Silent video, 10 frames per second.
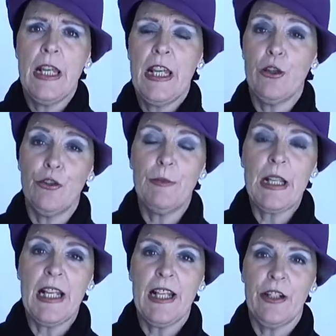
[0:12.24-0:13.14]

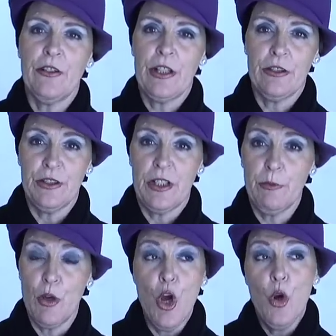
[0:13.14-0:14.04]
económica en la que nos
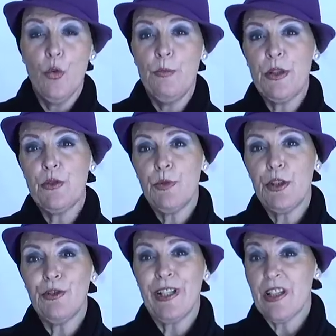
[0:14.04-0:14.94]
encontramos. Un
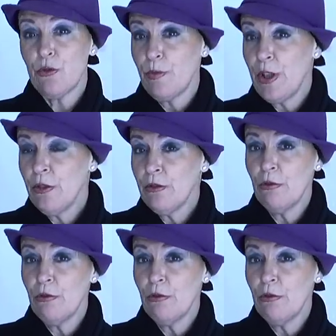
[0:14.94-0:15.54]
presupuesto que ha subido,